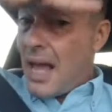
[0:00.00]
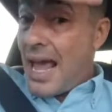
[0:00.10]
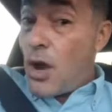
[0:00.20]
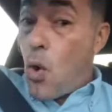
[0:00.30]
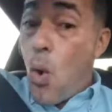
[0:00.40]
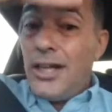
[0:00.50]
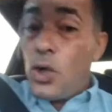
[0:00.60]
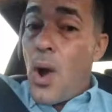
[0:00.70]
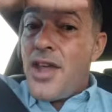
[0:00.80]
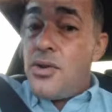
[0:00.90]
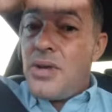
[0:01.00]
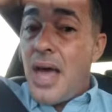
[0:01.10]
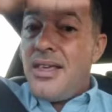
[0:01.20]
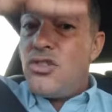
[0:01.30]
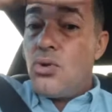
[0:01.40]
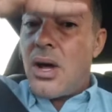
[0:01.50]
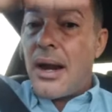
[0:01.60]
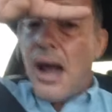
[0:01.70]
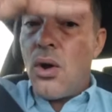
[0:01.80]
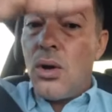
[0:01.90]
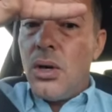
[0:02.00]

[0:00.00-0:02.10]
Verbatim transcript: En cuatro años nadie hizo un carajo